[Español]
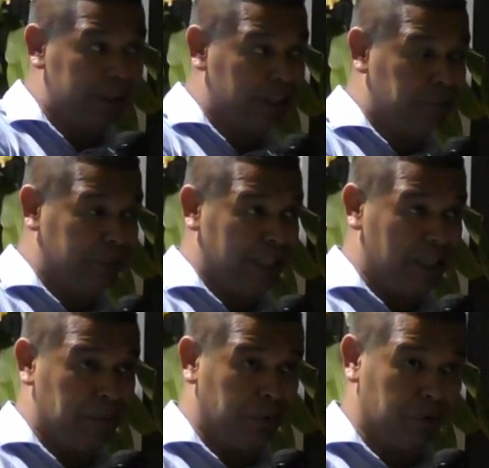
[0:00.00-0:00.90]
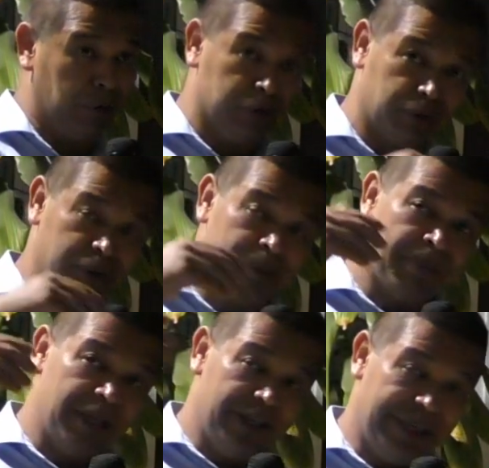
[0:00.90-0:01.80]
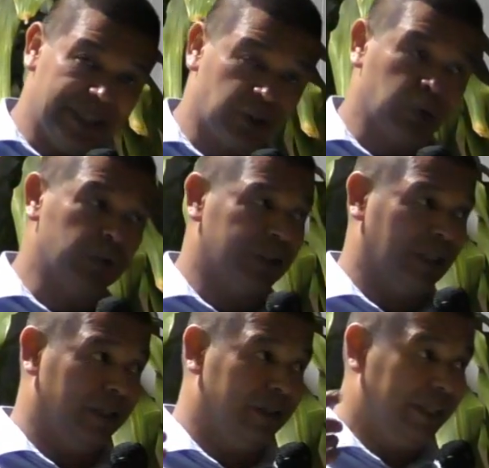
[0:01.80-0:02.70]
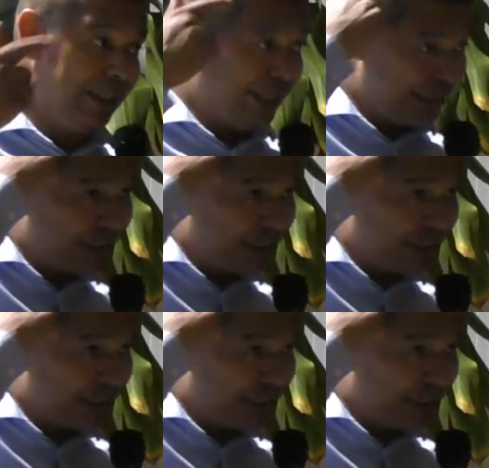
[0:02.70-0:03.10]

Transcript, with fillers: es inspirada por Dios y es útil. Y ya